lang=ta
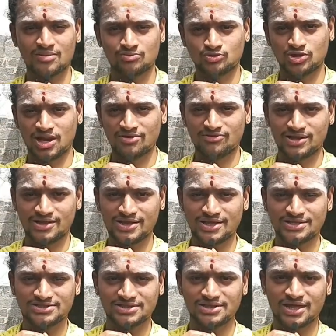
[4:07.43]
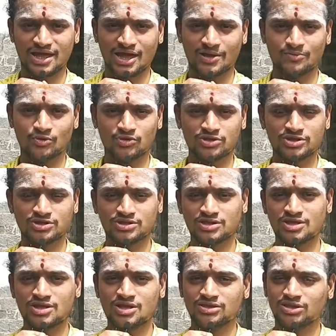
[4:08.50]
முதலை விளங்கிடுச்சுன்னு கேட்கும்போது
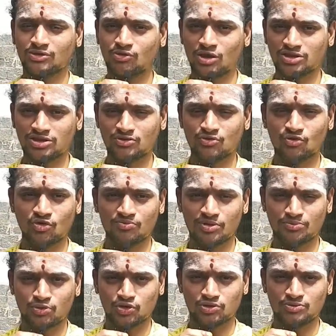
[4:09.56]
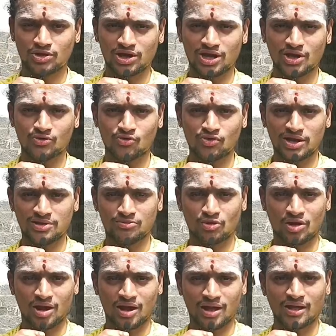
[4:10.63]
இந்த குளத்துக்கு ஊர் பொதுமக்கள்லாம் கூட்டின்னு
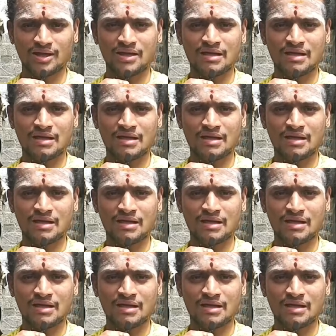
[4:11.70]
போகிறாங்க